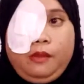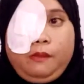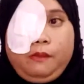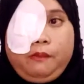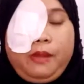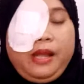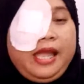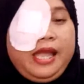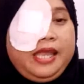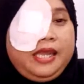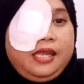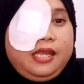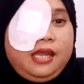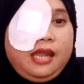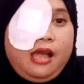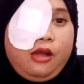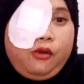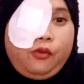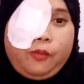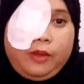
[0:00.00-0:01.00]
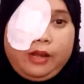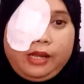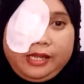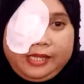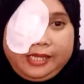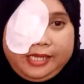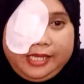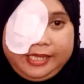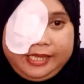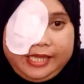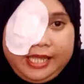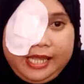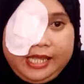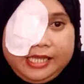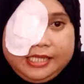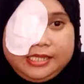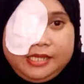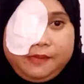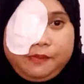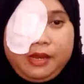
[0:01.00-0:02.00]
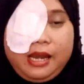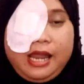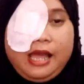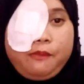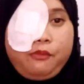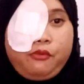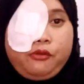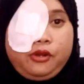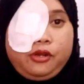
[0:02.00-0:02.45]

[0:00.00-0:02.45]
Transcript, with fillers: baka hindi na ako makakita kasi malabo